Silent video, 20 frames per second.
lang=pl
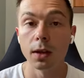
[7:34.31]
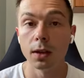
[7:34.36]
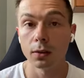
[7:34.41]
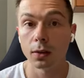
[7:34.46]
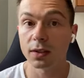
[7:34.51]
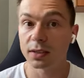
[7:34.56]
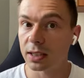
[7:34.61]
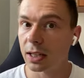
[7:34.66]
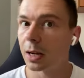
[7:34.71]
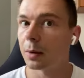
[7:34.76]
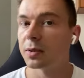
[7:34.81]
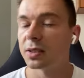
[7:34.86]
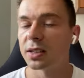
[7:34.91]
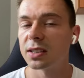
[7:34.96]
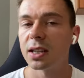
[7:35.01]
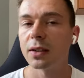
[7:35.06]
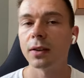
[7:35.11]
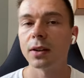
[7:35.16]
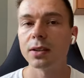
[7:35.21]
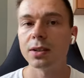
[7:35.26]
No i staram się
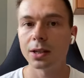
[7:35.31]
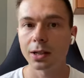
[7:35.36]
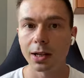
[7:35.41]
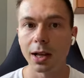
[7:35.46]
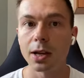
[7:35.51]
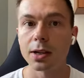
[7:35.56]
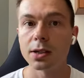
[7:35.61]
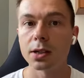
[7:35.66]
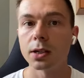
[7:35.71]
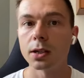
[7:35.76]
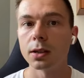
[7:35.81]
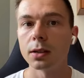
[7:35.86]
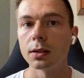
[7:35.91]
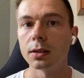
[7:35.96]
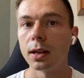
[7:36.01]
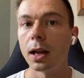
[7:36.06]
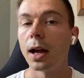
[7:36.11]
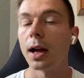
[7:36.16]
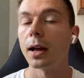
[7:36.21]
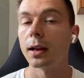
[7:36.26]
stawać silniejszy
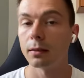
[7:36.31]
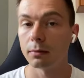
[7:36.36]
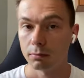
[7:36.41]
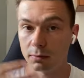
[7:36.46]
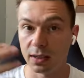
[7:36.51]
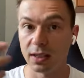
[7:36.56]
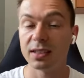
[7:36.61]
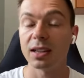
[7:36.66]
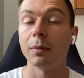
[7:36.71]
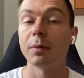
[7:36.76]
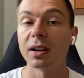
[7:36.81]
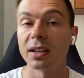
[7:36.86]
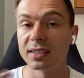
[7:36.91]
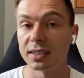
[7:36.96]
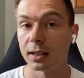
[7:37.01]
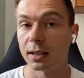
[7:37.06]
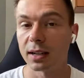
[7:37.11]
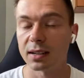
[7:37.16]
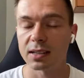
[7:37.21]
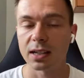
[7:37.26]
na tych samych
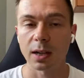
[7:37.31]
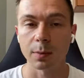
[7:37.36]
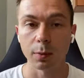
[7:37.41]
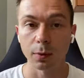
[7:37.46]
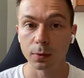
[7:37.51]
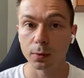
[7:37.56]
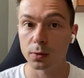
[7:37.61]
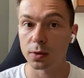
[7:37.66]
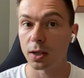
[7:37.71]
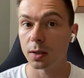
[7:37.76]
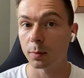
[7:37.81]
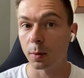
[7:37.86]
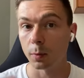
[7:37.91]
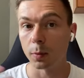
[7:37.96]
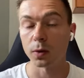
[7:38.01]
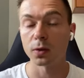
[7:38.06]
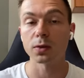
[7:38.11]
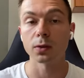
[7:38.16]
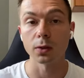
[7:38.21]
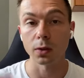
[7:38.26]
zakresach powtórzeń, po
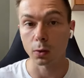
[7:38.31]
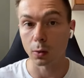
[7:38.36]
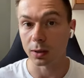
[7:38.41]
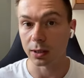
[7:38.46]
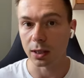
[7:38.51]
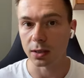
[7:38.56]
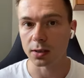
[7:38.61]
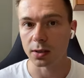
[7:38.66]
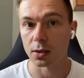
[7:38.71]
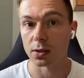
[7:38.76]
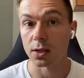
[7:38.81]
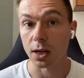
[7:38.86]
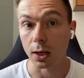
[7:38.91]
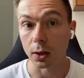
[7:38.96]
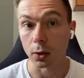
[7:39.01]
prostu dokładać ciężaru.